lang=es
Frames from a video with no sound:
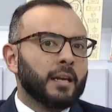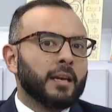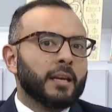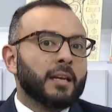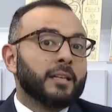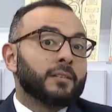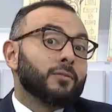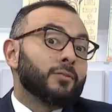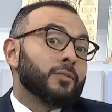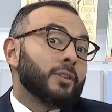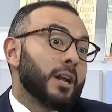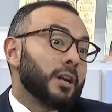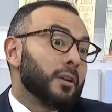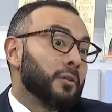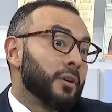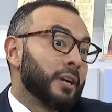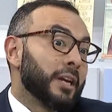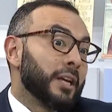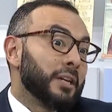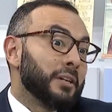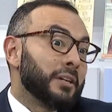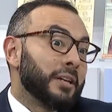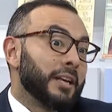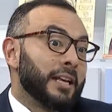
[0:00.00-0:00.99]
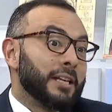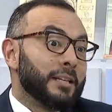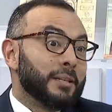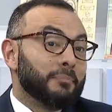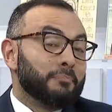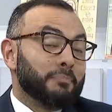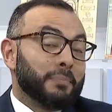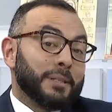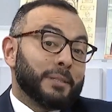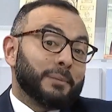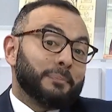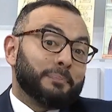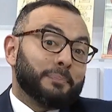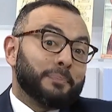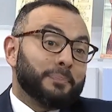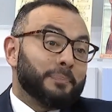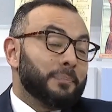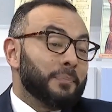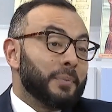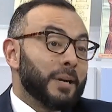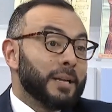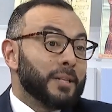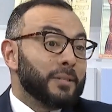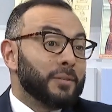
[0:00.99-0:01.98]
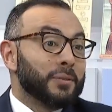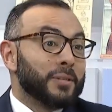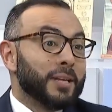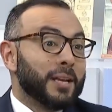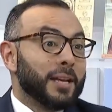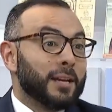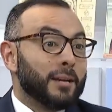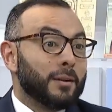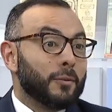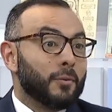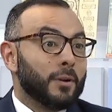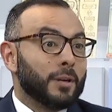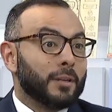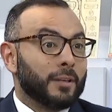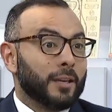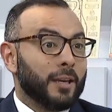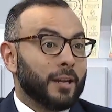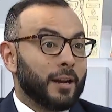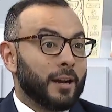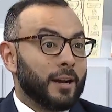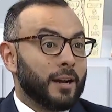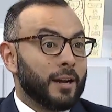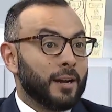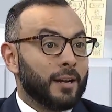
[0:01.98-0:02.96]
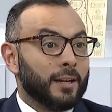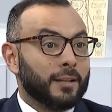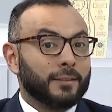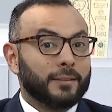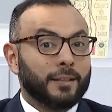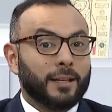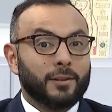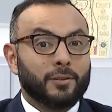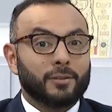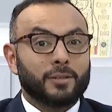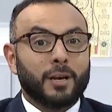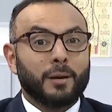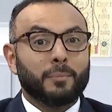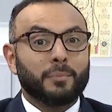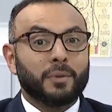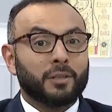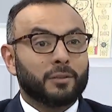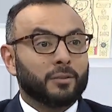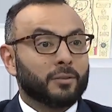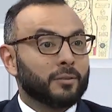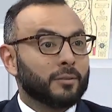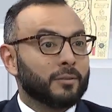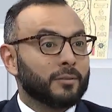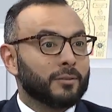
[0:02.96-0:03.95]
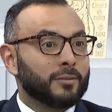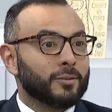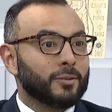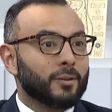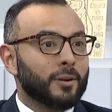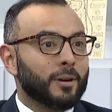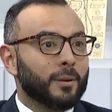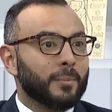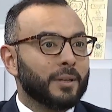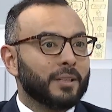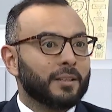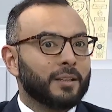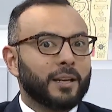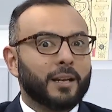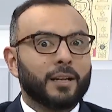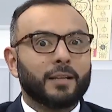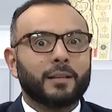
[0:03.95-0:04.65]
Esto es algo que eh, pues, puede suceder en cualquiera de los ámbitos, ¿no? solamente en el